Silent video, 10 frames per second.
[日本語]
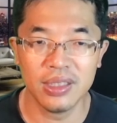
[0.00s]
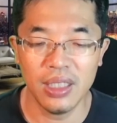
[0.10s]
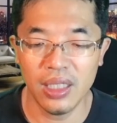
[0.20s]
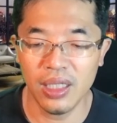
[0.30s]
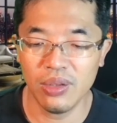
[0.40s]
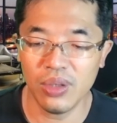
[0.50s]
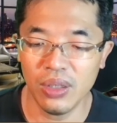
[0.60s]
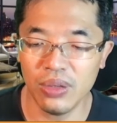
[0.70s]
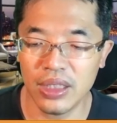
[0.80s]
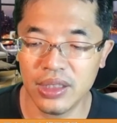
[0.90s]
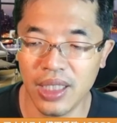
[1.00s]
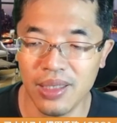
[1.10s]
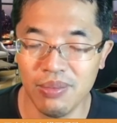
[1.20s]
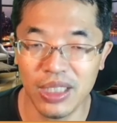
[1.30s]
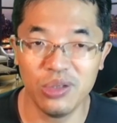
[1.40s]
えー、これをですね、
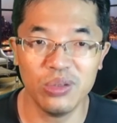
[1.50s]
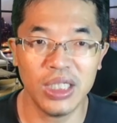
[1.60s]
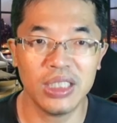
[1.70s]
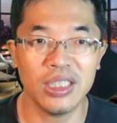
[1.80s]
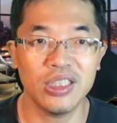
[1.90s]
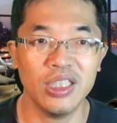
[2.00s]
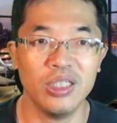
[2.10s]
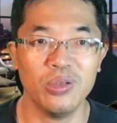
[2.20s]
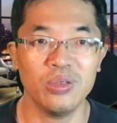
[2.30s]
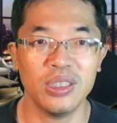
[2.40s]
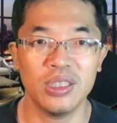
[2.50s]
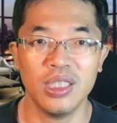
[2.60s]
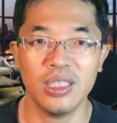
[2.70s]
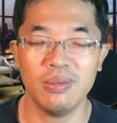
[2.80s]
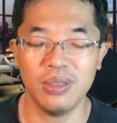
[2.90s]
まあ、いろんな形で料理にしていき
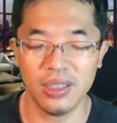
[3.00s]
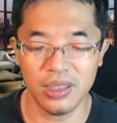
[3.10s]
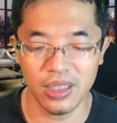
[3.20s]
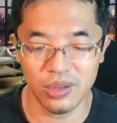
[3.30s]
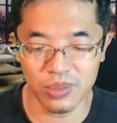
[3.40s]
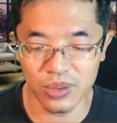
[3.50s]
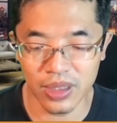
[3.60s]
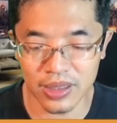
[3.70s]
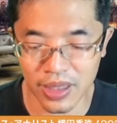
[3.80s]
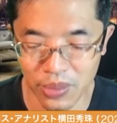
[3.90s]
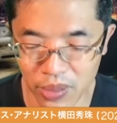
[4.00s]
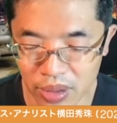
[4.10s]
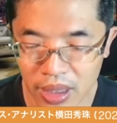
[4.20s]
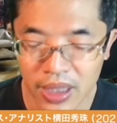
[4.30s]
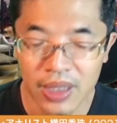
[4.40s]
たいと思うんですけど、
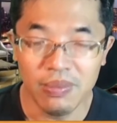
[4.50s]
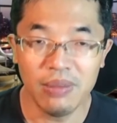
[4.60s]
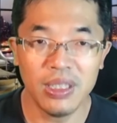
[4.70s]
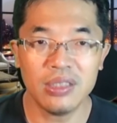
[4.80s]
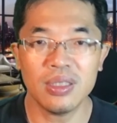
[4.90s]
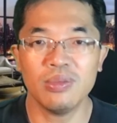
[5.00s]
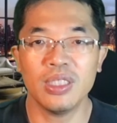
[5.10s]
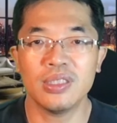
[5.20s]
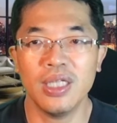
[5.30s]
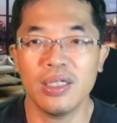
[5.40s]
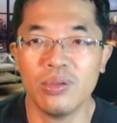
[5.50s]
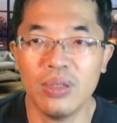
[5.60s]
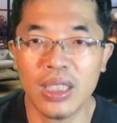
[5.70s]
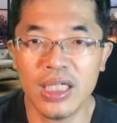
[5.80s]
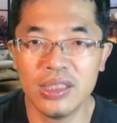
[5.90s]
まあ、皆さんもですね、こんな
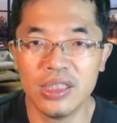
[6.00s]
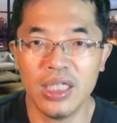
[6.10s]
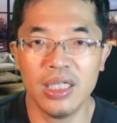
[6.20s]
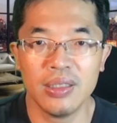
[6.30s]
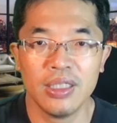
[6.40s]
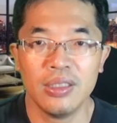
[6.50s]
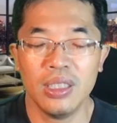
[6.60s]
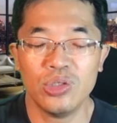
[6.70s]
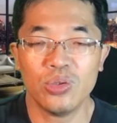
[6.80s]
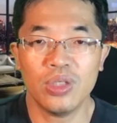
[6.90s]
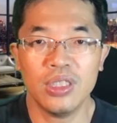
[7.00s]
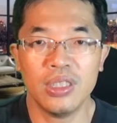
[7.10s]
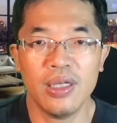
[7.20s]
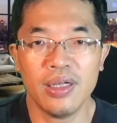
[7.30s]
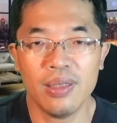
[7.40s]
感じで、食品
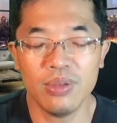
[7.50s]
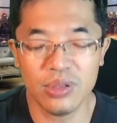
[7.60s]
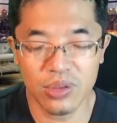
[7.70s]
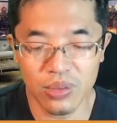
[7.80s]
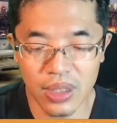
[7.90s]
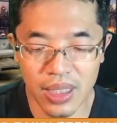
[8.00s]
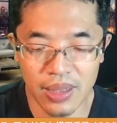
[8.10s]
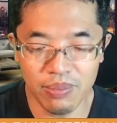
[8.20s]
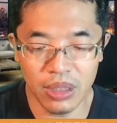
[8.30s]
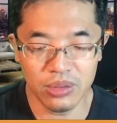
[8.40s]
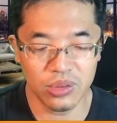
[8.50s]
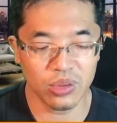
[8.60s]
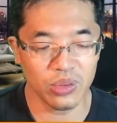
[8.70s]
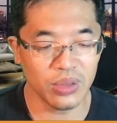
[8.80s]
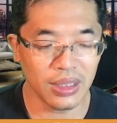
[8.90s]
添加物とか、まあ、ちょっ
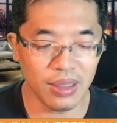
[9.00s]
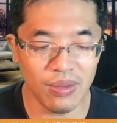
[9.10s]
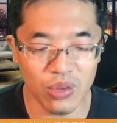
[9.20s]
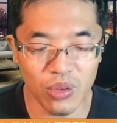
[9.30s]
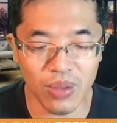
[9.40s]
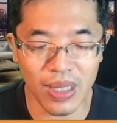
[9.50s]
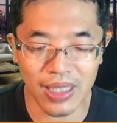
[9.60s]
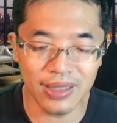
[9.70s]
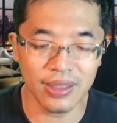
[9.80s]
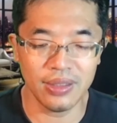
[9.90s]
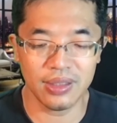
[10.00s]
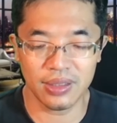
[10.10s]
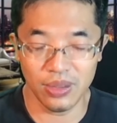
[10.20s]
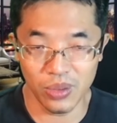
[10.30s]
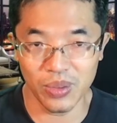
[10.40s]
と農薬は今回わかんないです
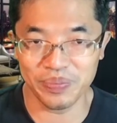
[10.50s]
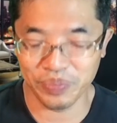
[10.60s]
けど、